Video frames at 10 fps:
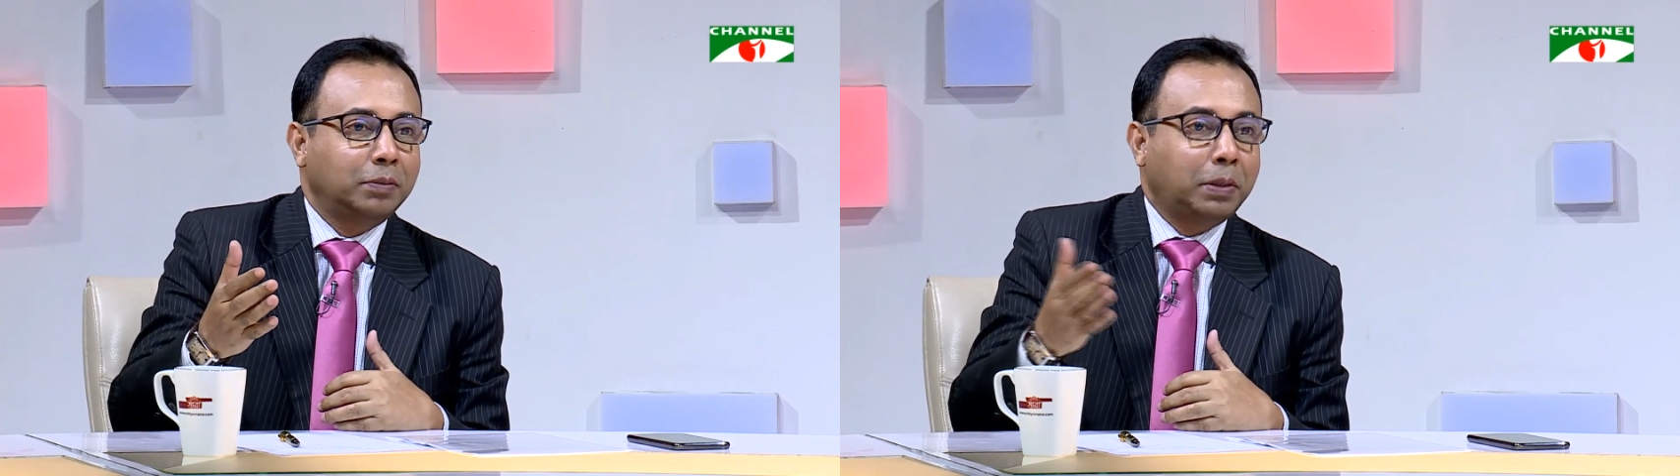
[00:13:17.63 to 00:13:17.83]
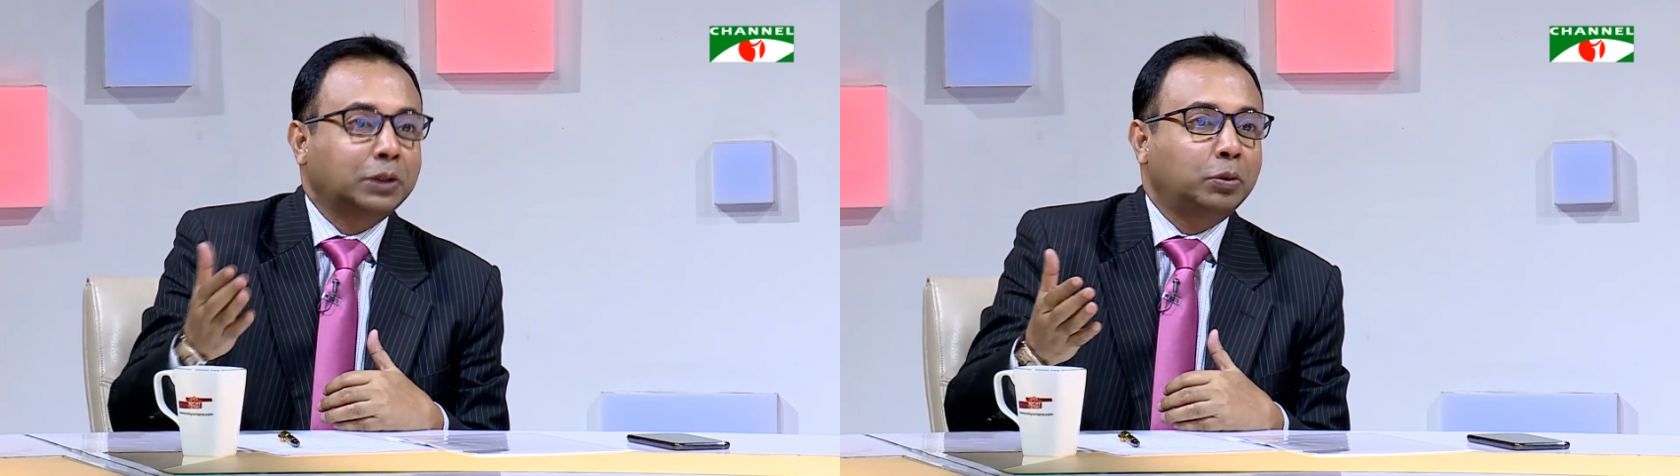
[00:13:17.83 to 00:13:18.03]

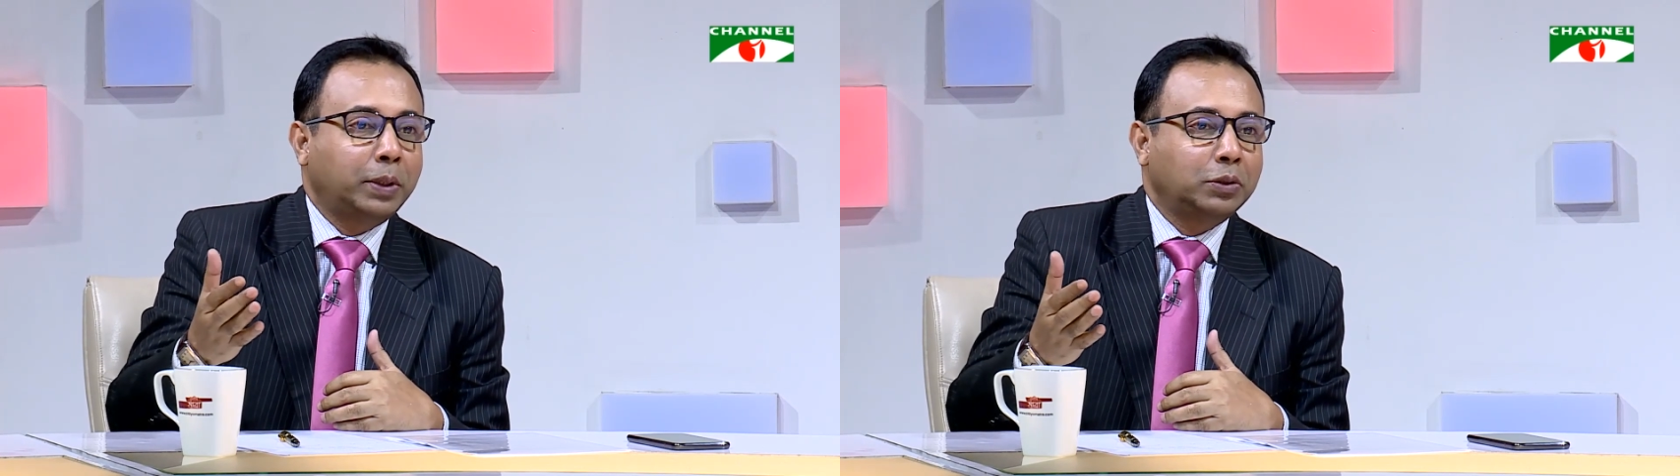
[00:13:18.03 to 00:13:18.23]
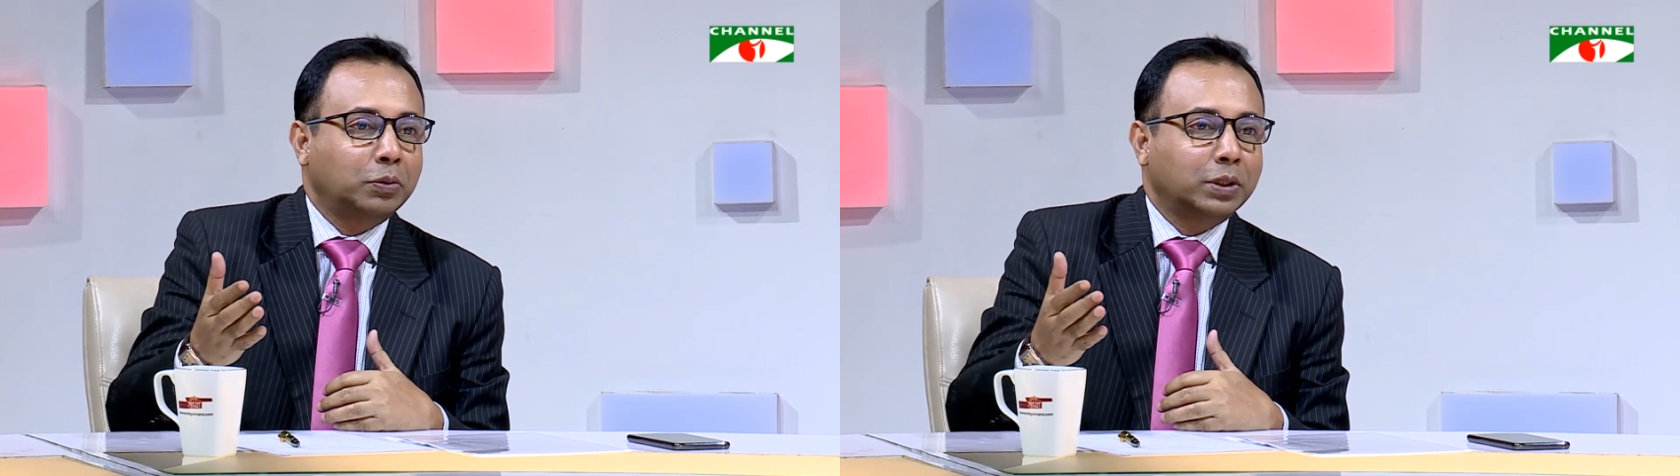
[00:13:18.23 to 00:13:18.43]

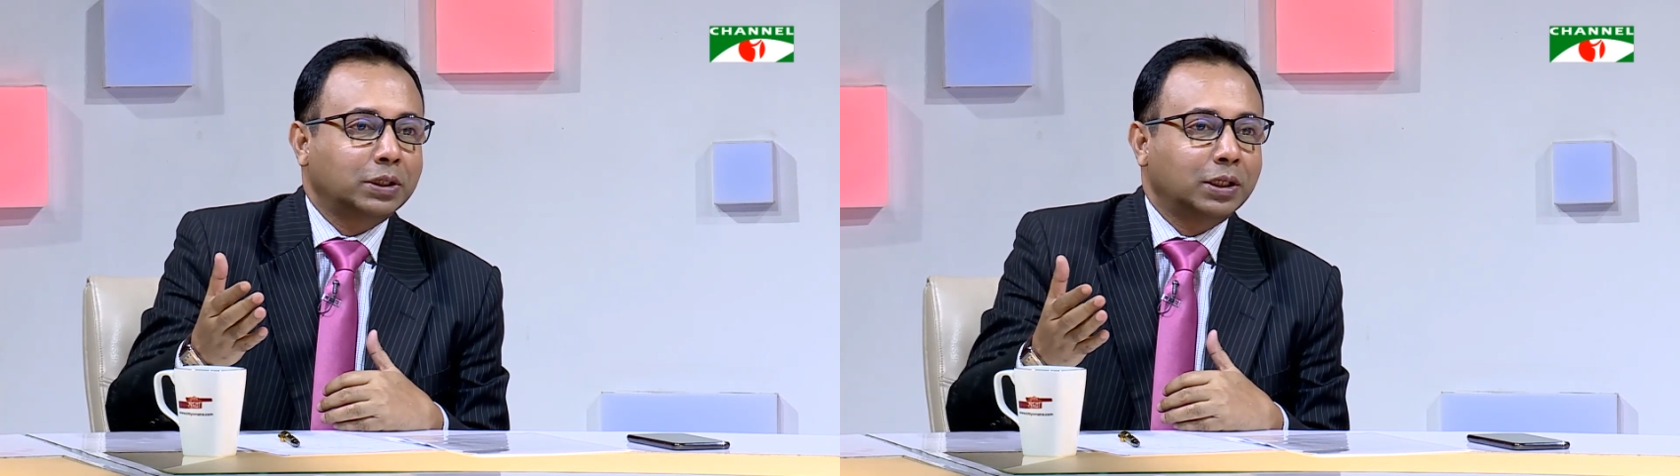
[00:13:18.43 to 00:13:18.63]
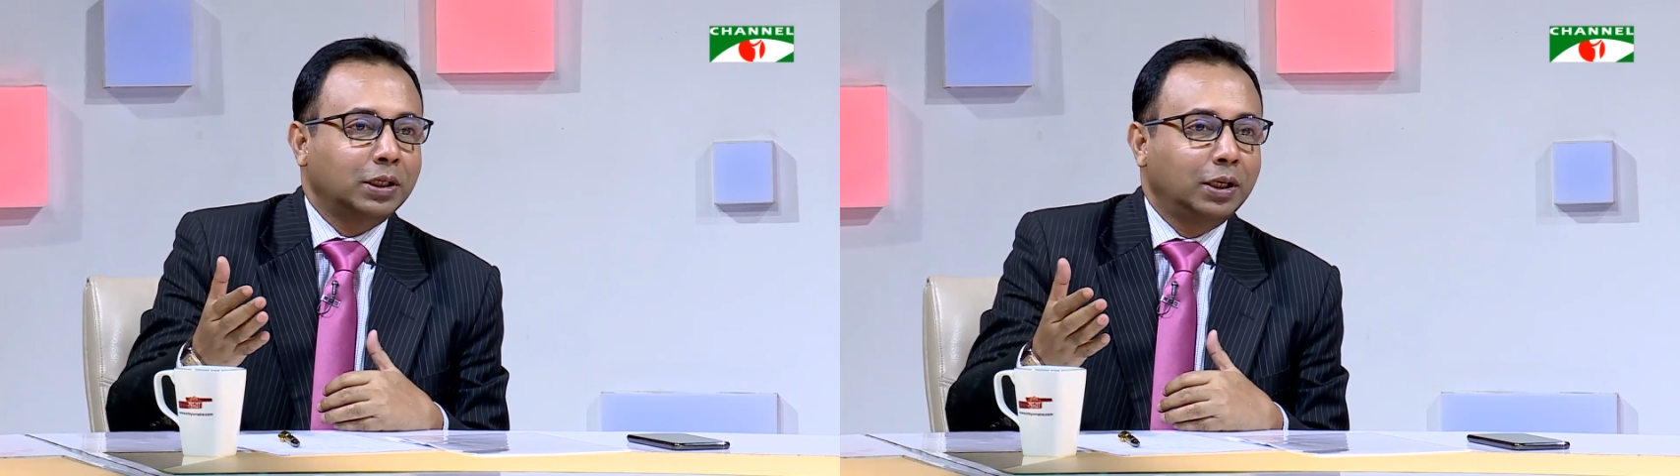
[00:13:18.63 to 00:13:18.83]
বাস্তবায়িত
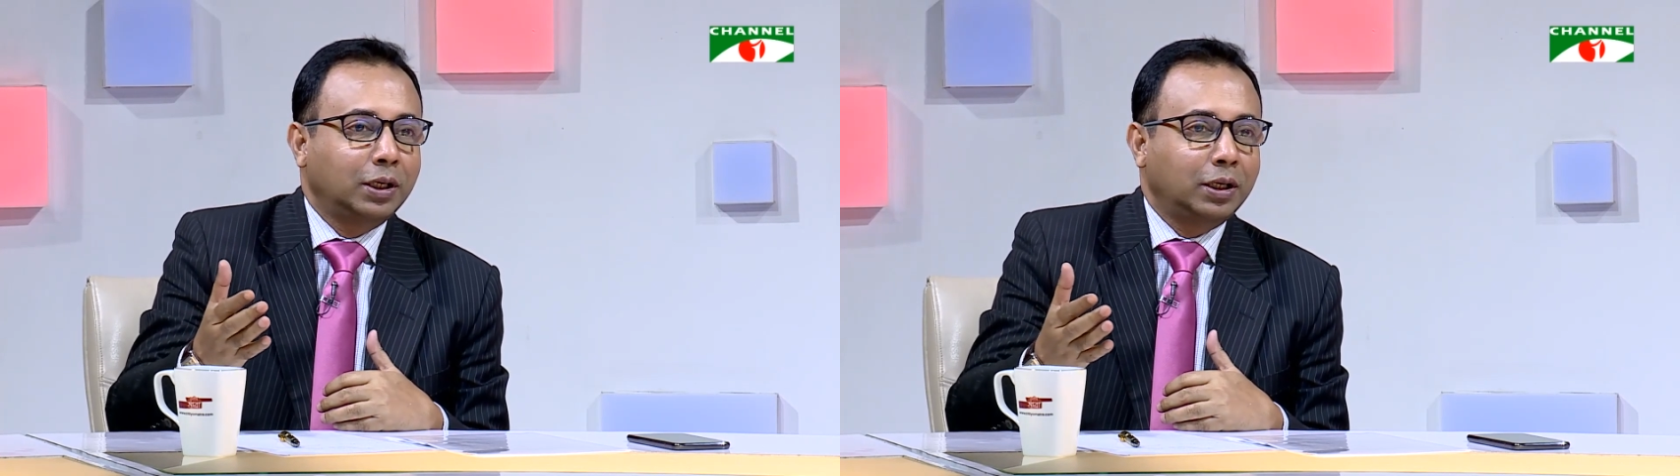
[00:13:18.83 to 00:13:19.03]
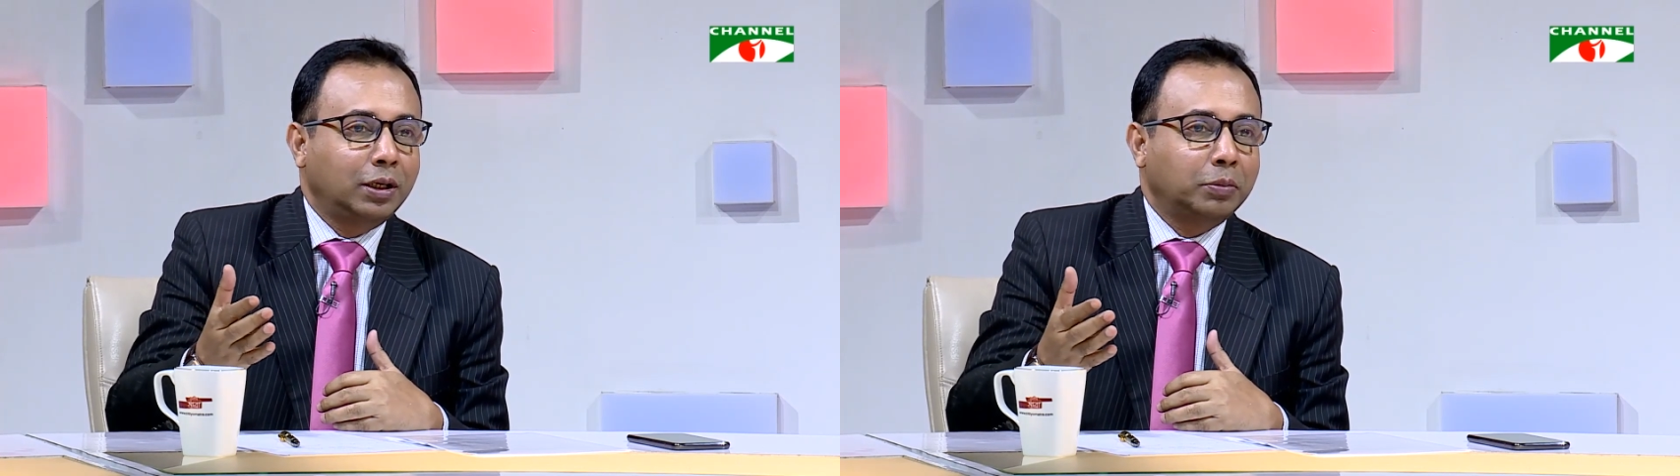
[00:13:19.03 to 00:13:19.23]
হয়েছে
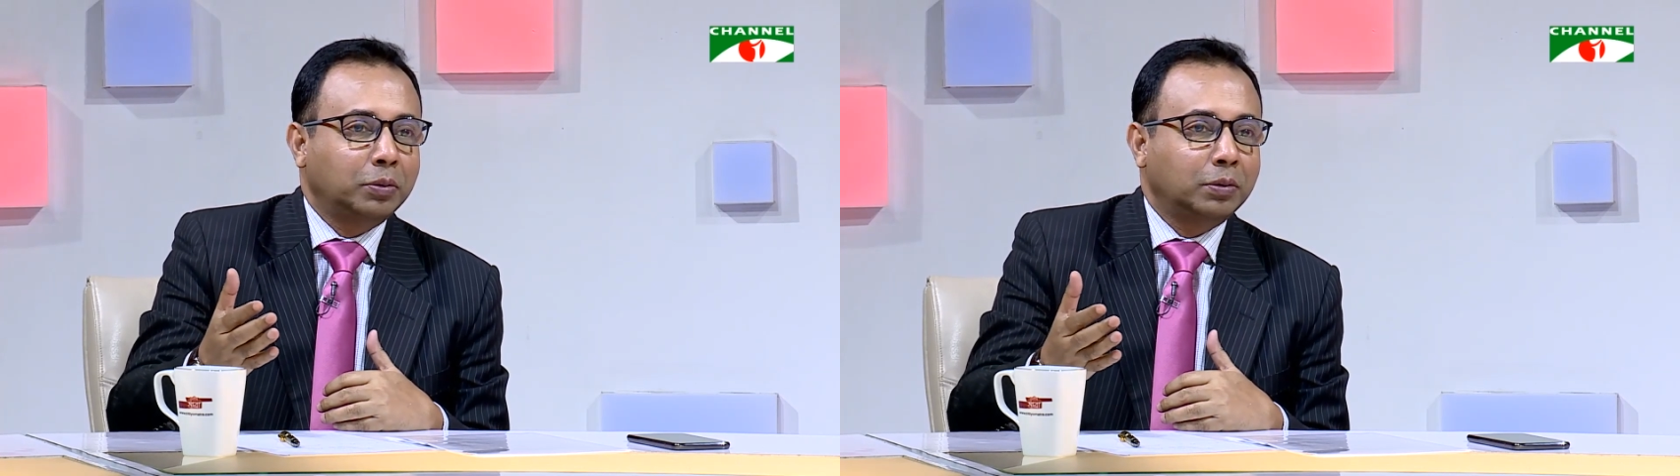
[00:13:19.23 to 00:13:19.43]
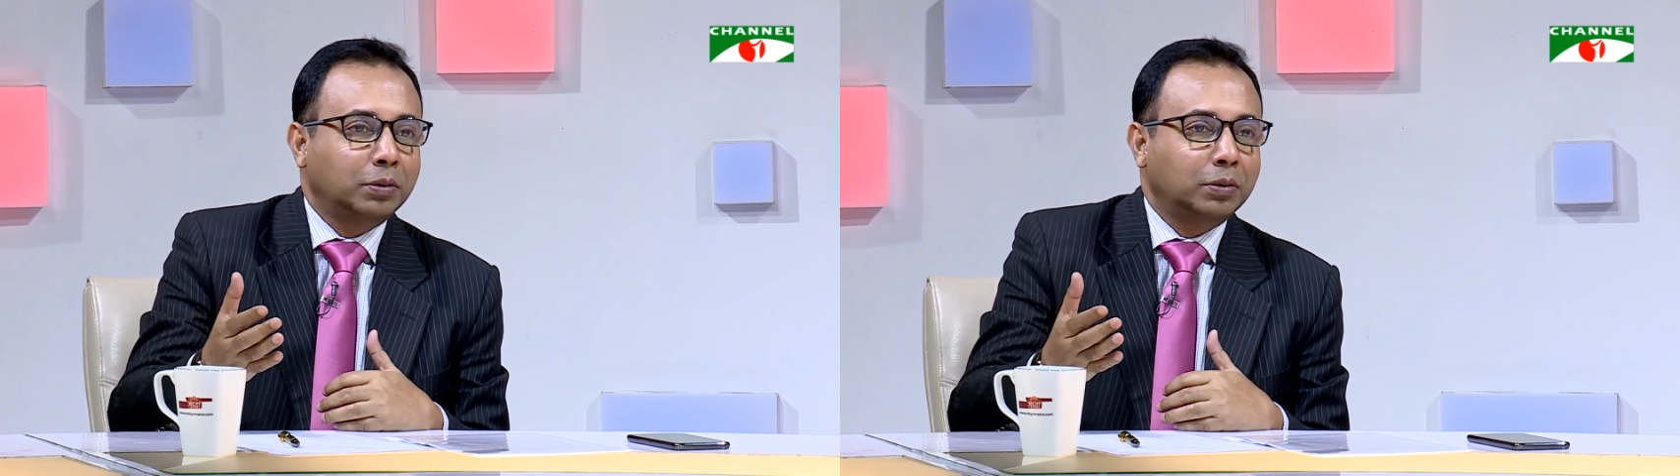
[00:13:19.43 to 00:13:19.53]
এবং